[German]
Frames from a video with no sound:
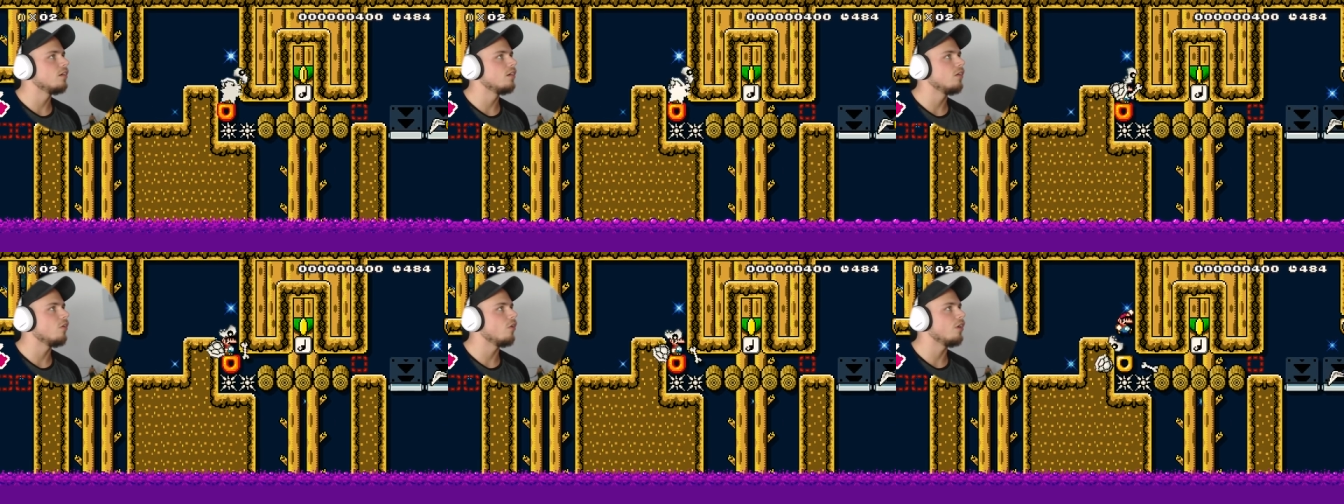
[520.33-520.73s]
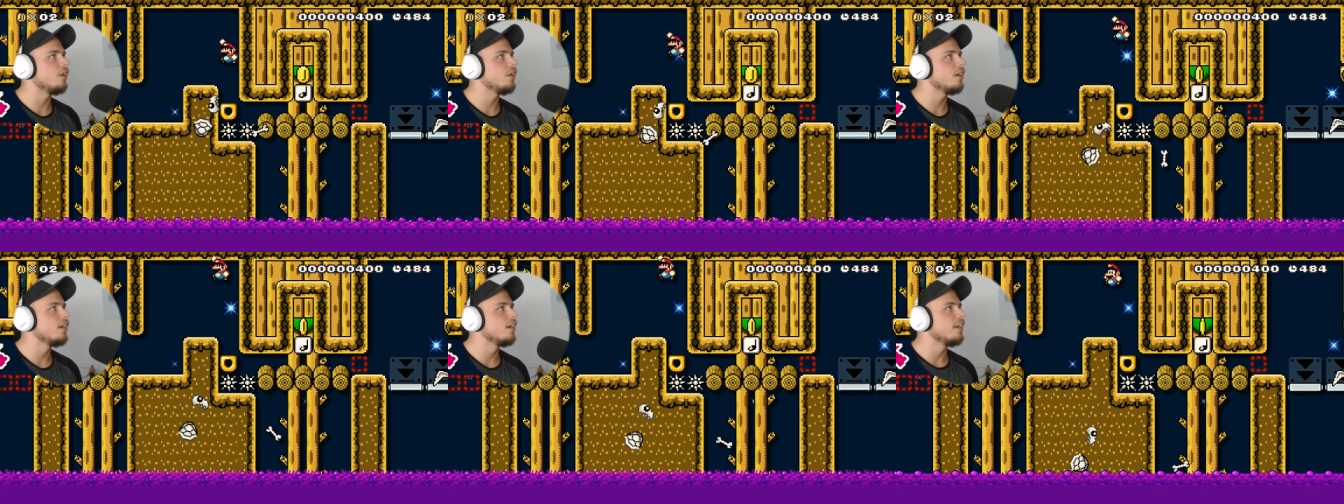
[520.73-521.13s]

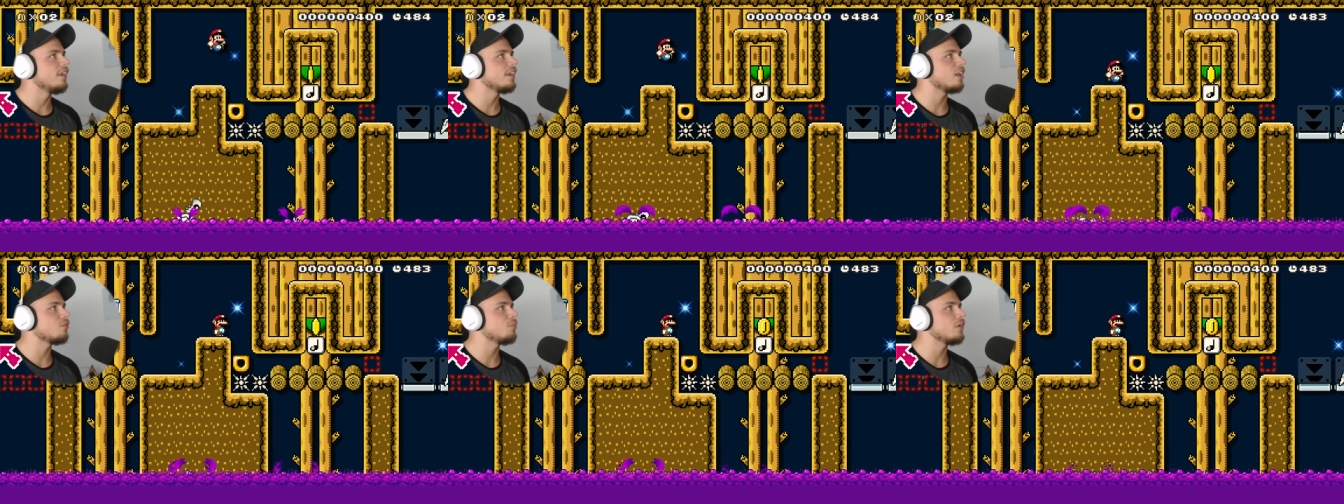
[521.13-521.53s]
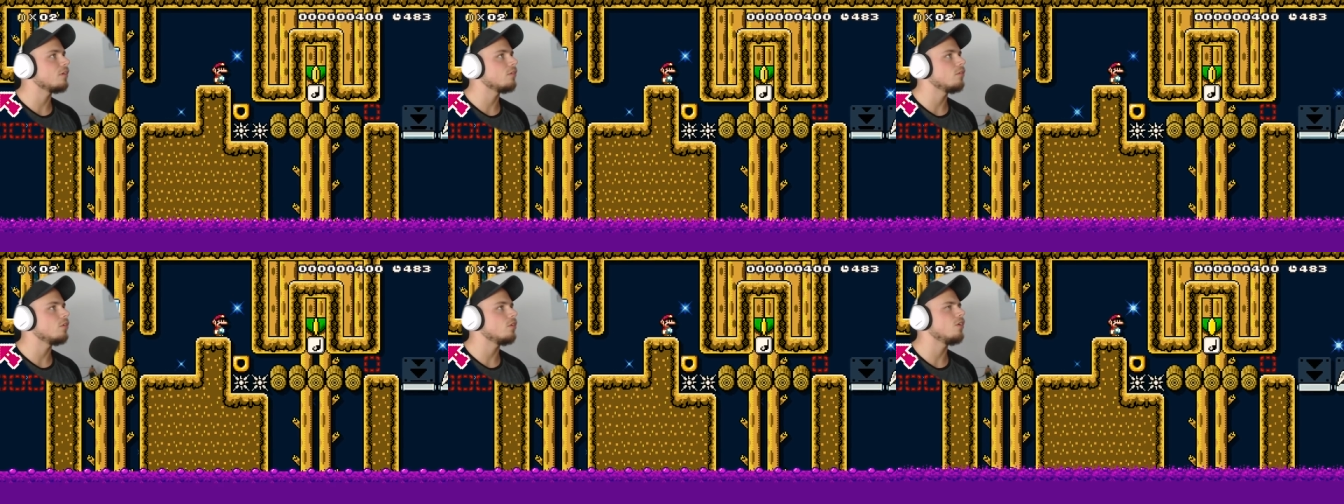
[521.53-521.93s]
Leute, ich lasse mich...
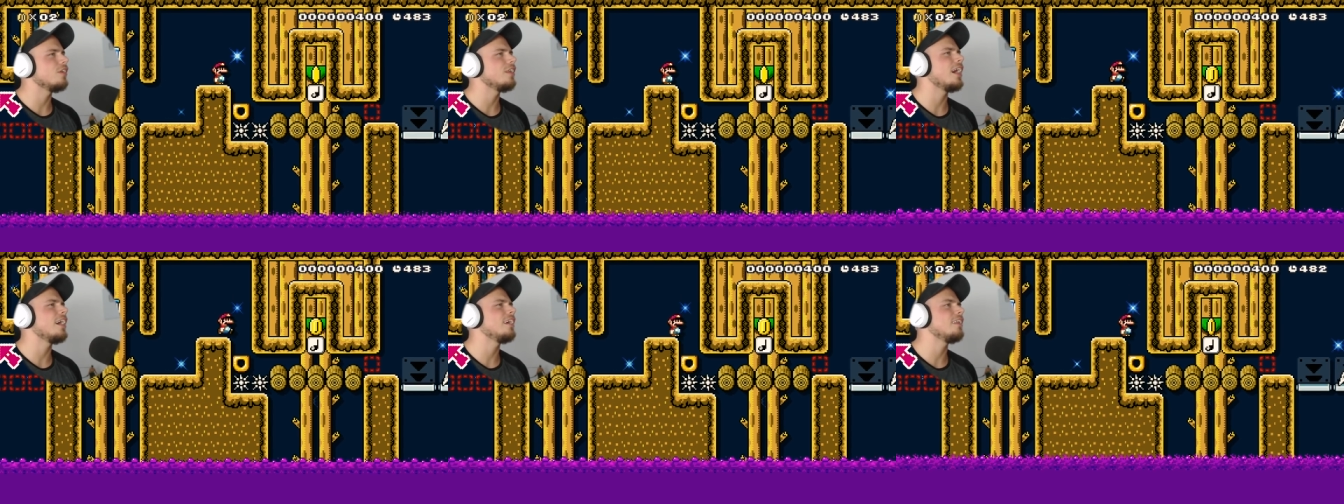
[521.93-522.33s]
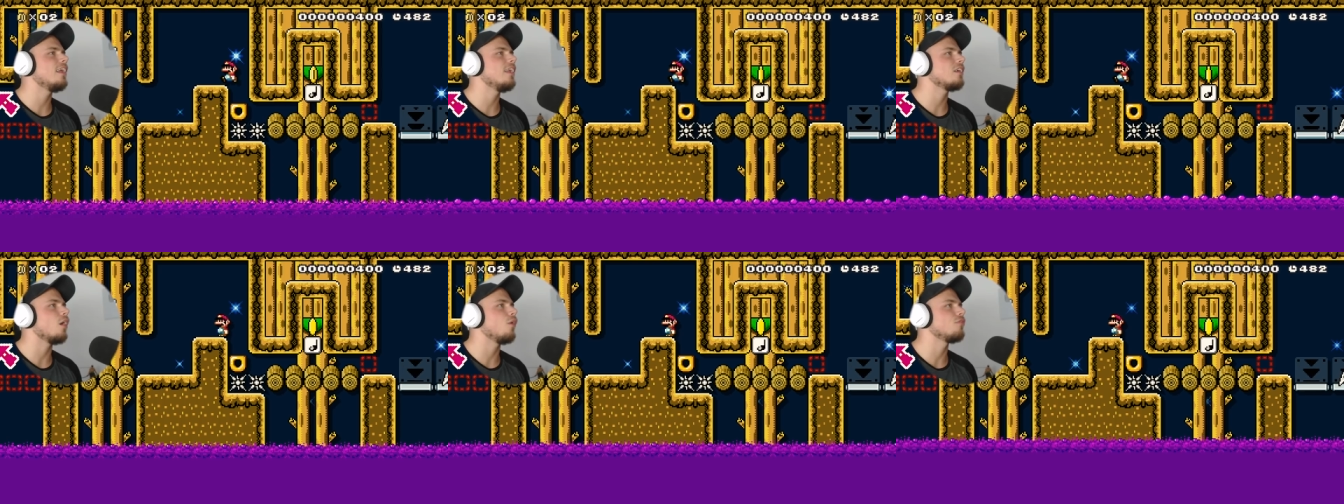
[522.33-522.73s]
Oh nein, den
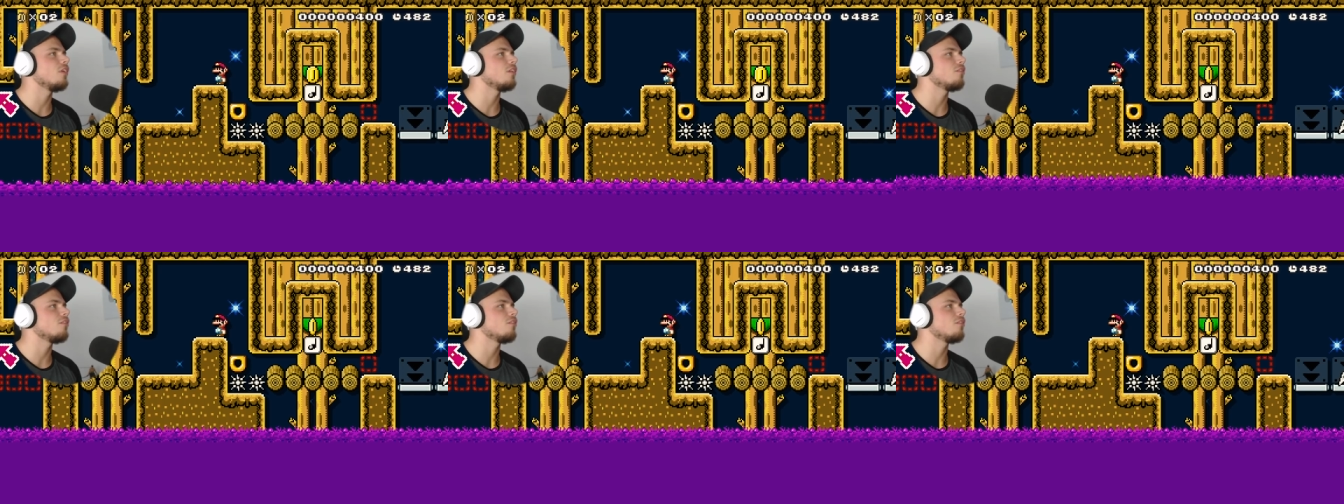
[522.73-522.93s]
hätte ich aufsetzen